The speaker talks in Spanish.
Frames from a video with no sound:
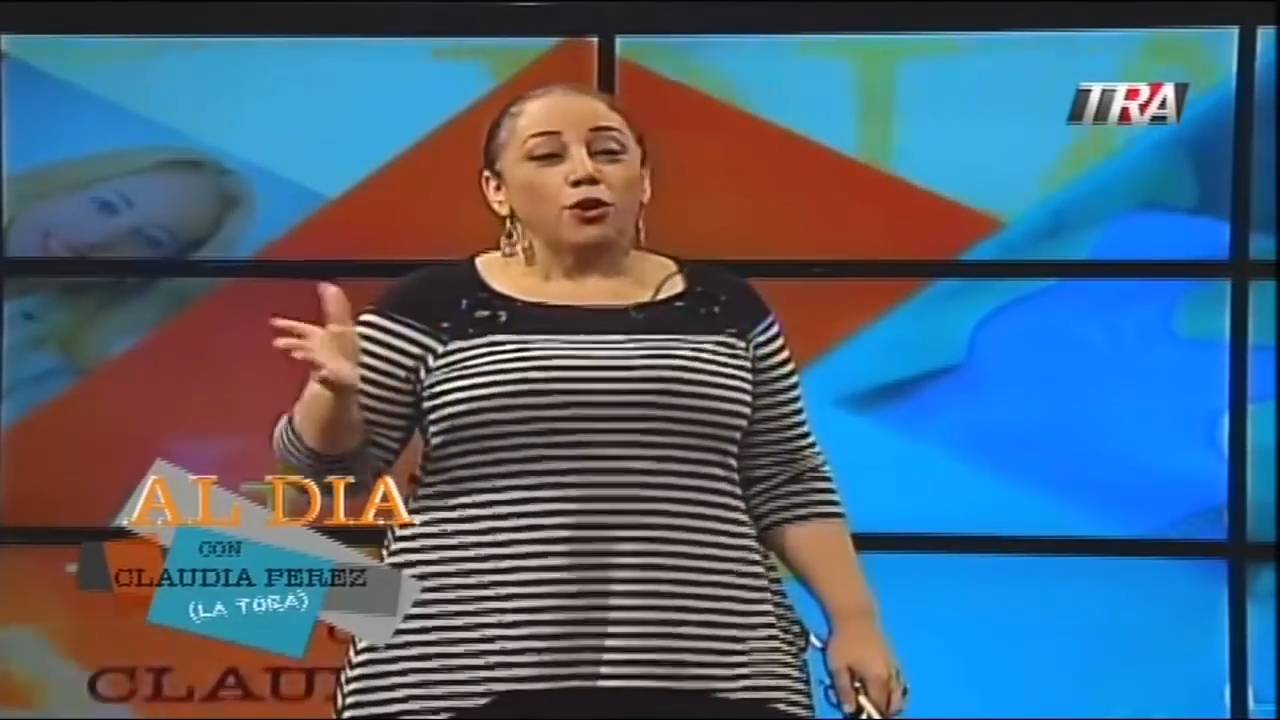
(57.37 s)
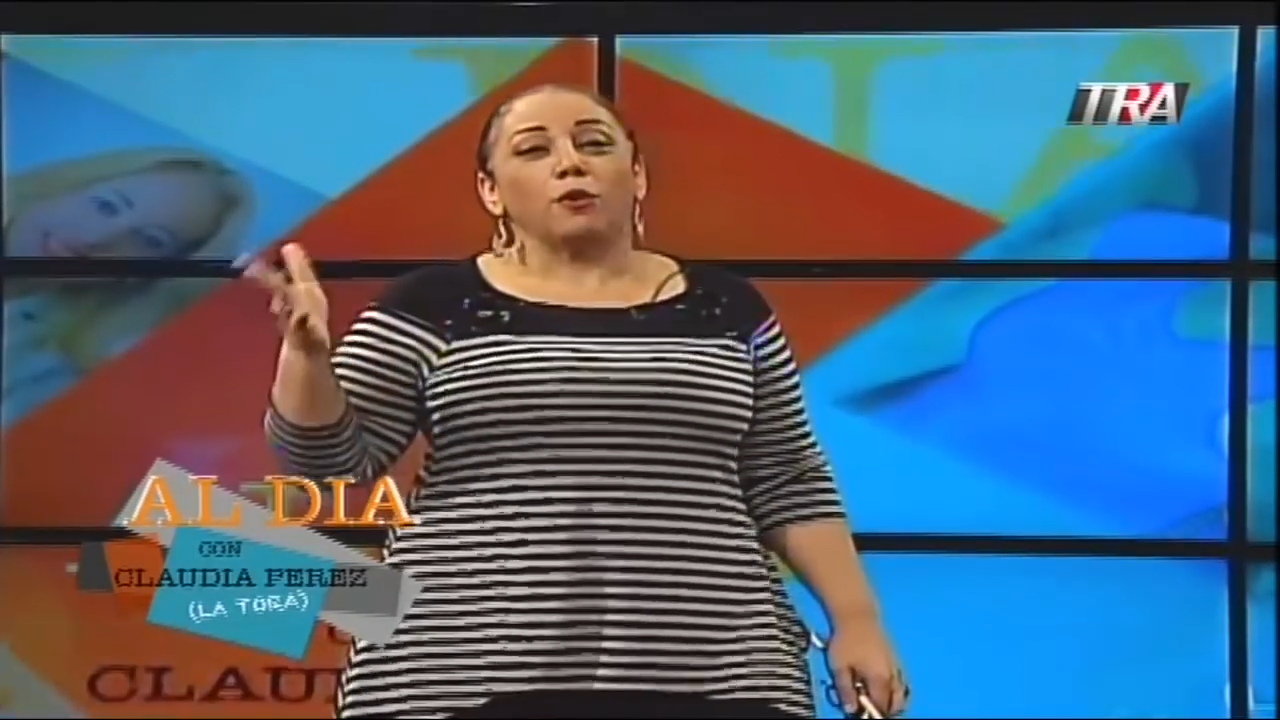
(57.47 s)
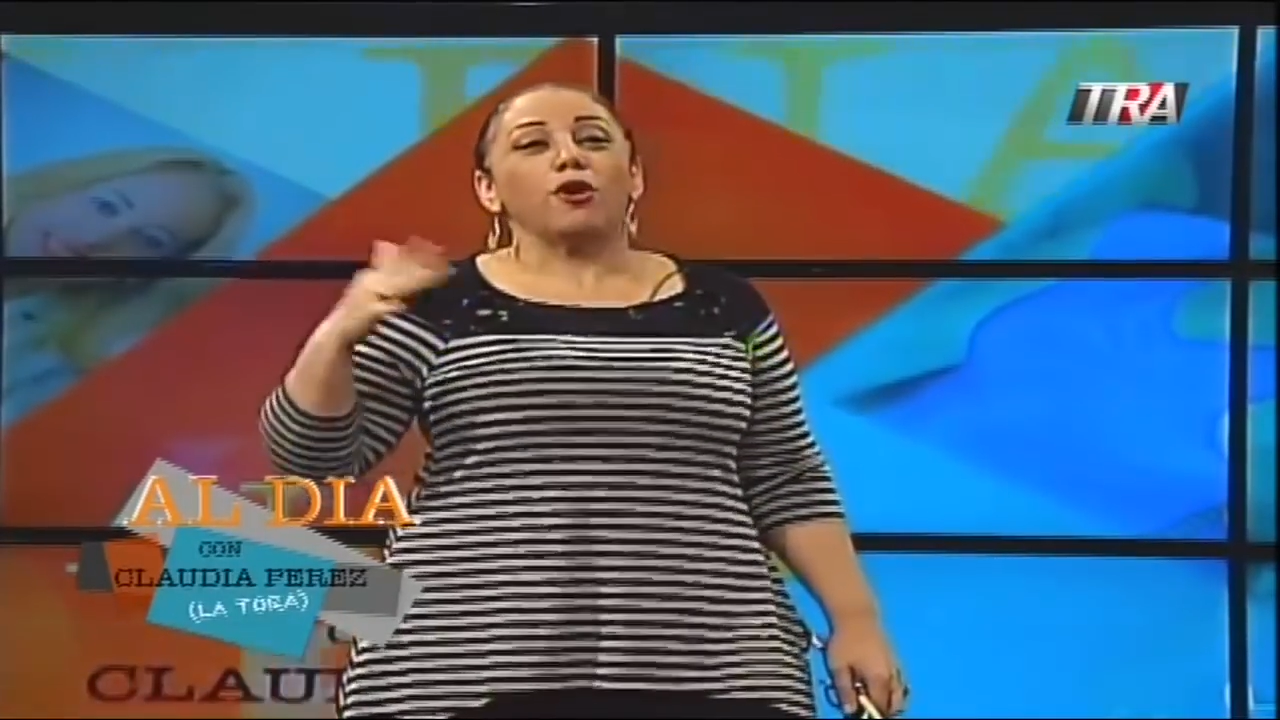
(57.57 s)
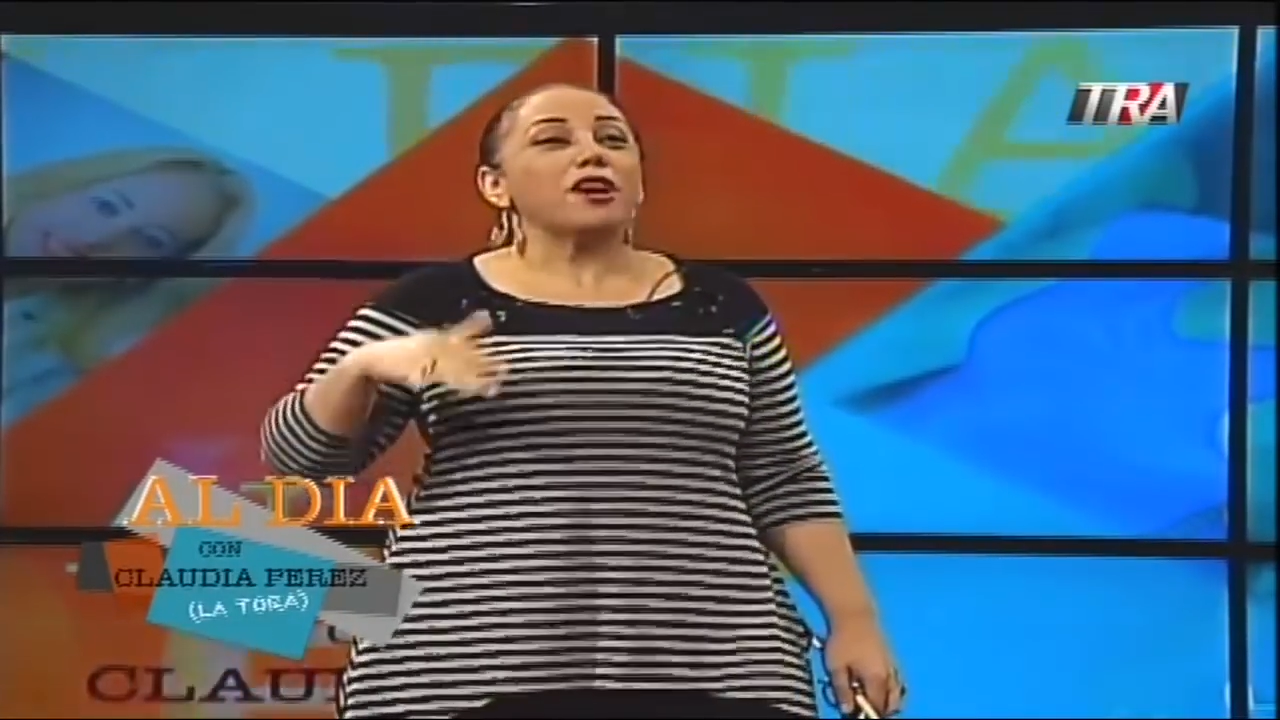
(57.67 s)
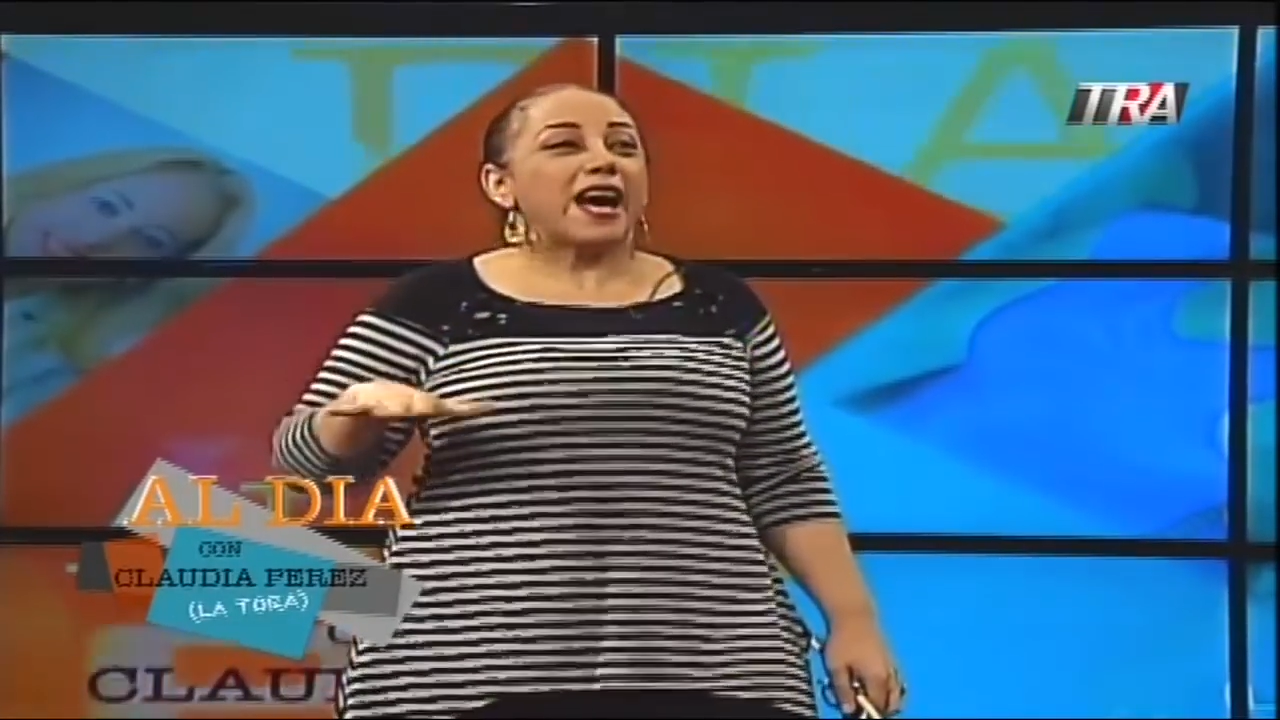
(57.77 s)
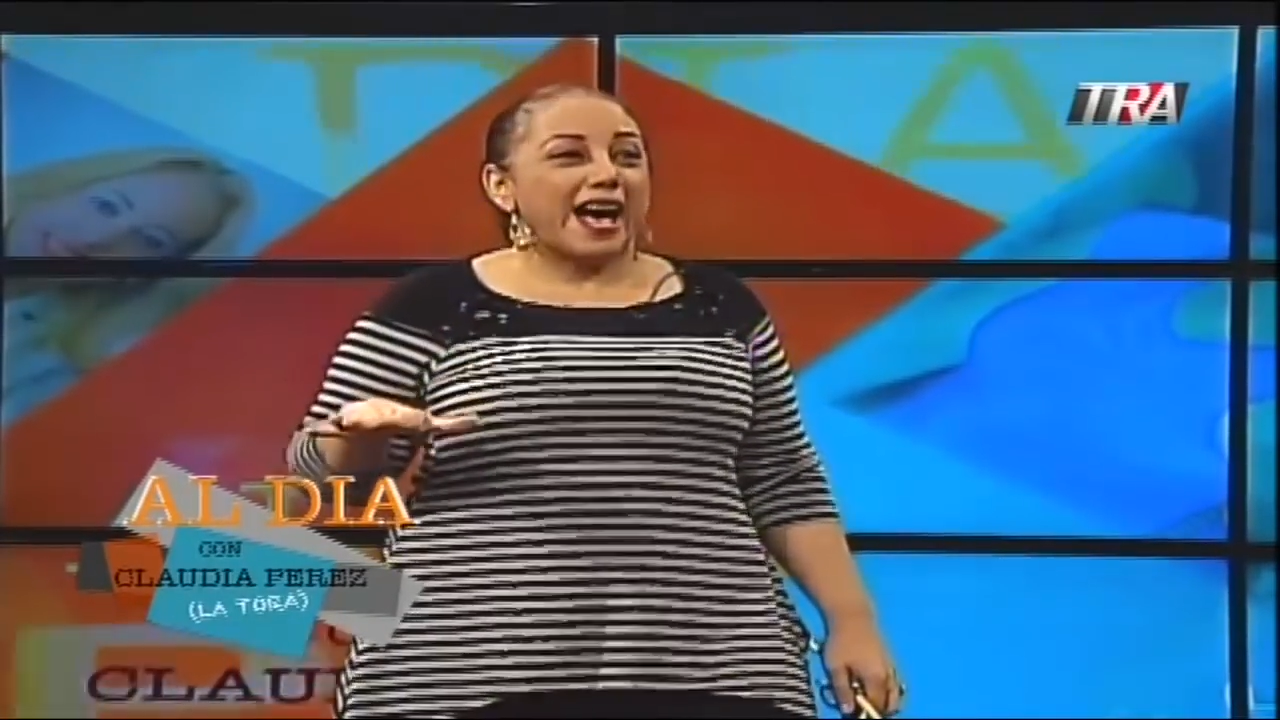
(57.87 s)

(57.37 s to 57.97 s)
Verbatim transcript: Hubo un